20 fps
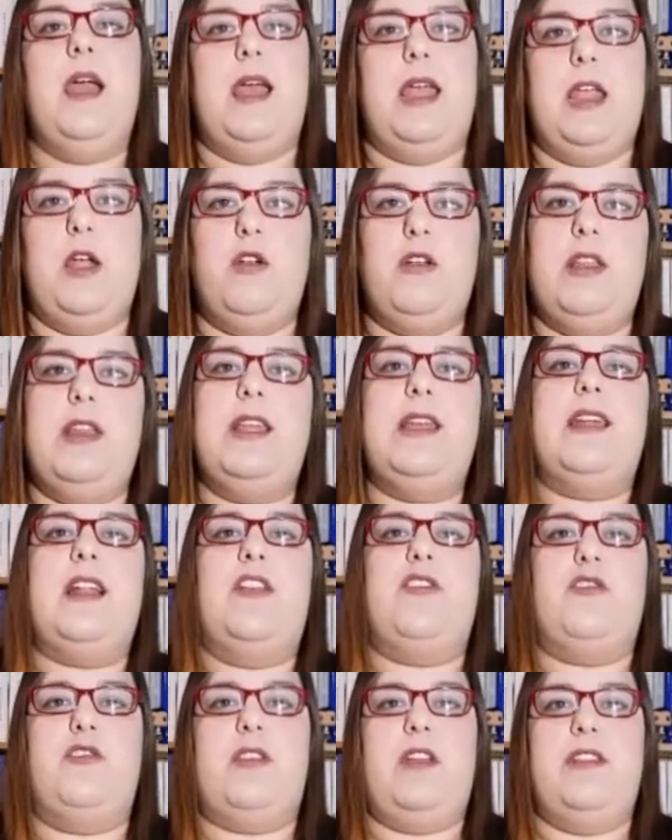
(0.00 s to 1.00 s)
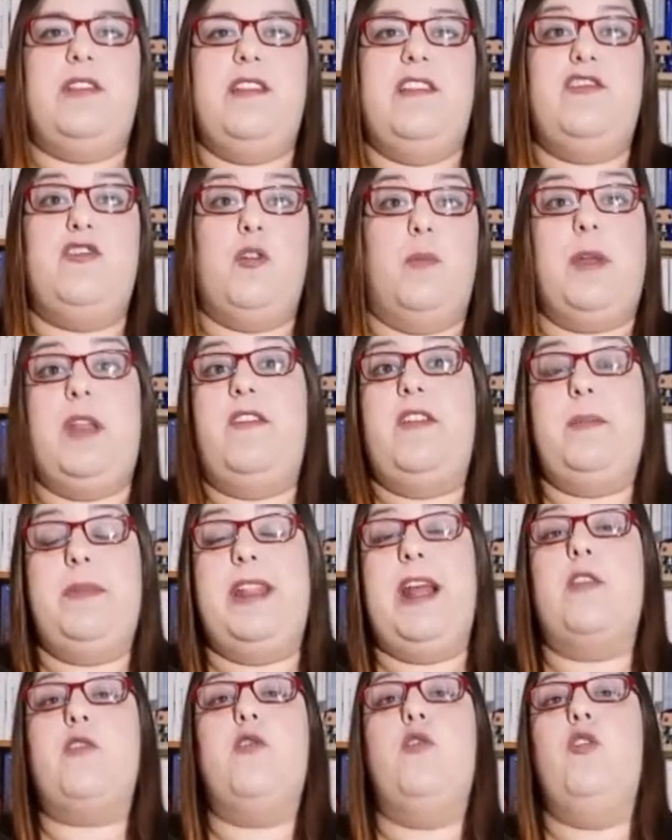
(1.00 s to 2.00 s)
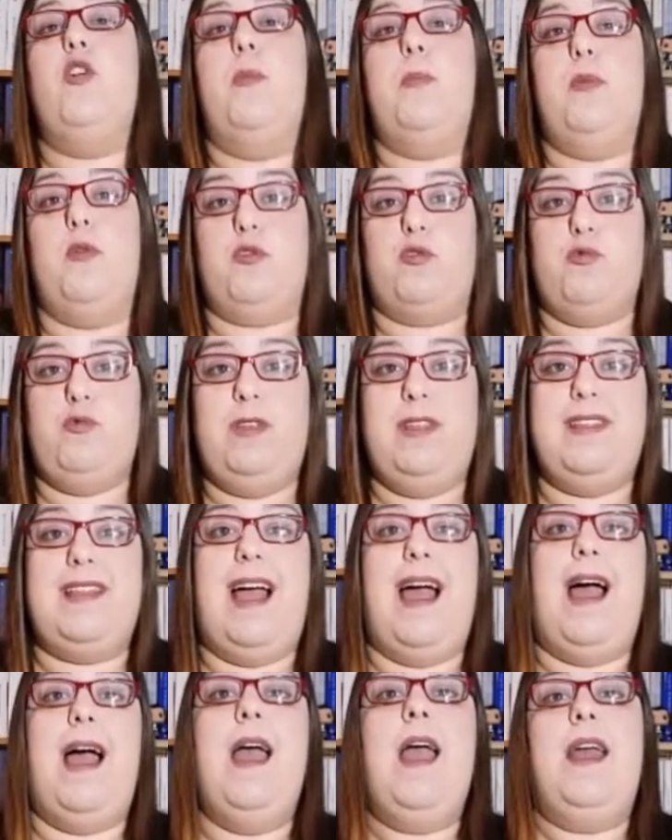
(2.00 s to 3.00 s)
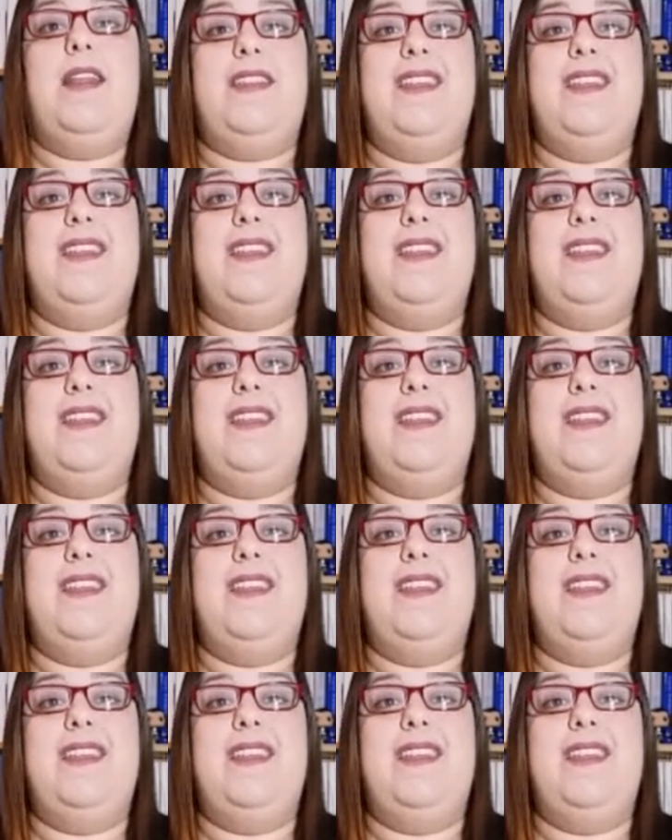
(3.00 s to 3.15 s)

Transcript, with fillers: e io li ringrazio tantissimo per avermi dato l'opportunità